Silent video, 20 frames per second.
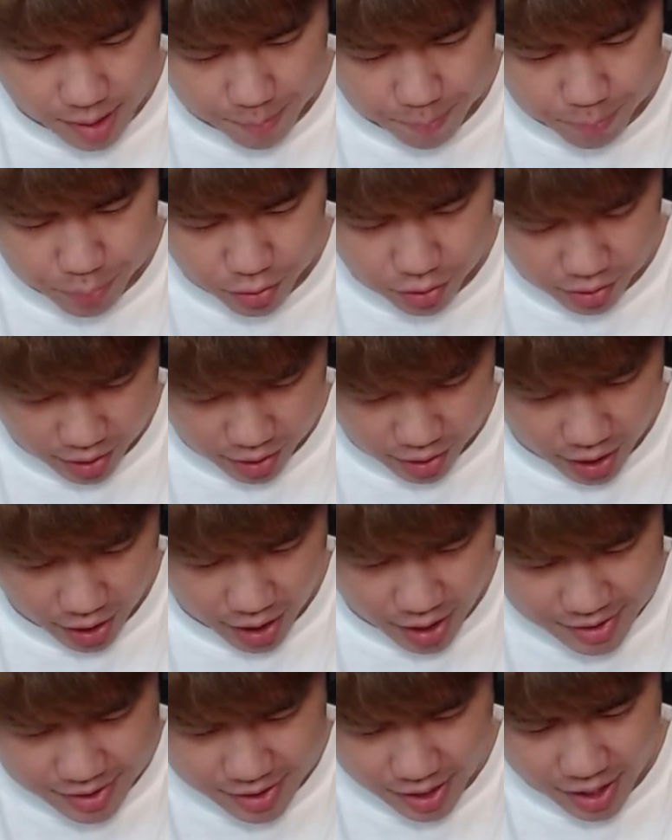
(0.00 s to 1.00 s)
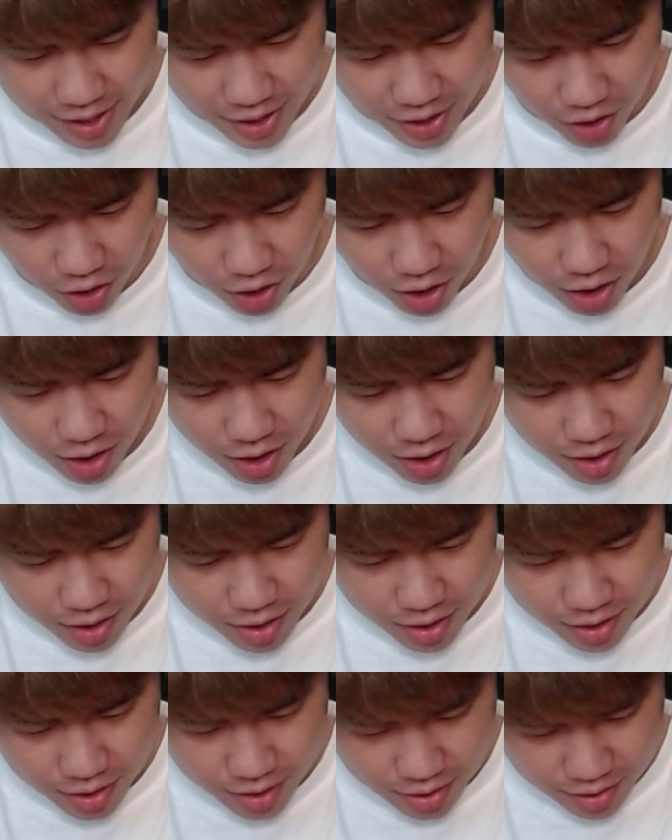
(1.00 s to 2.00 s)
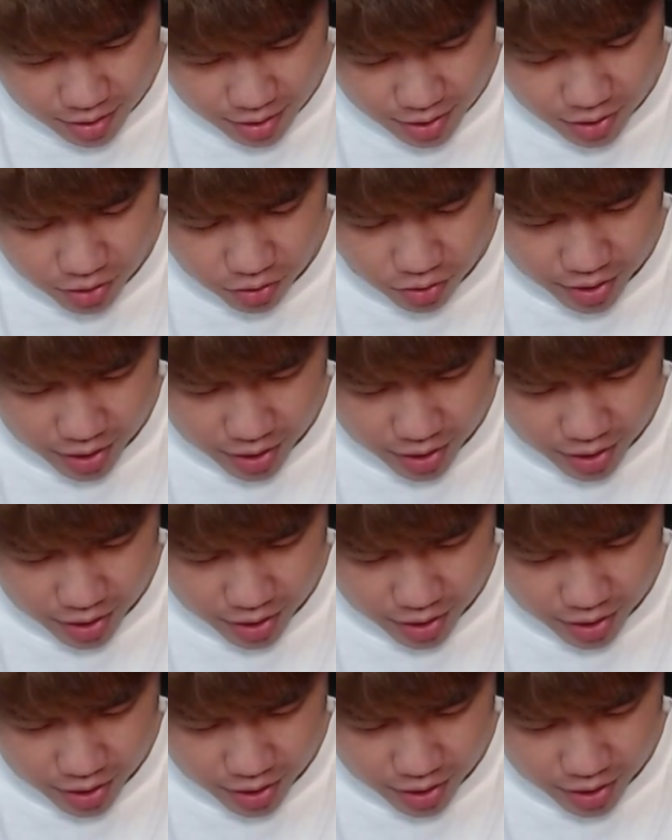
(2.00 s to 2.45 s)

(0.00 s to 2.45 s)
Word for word: ザップって、さあ、いいよ。いい攻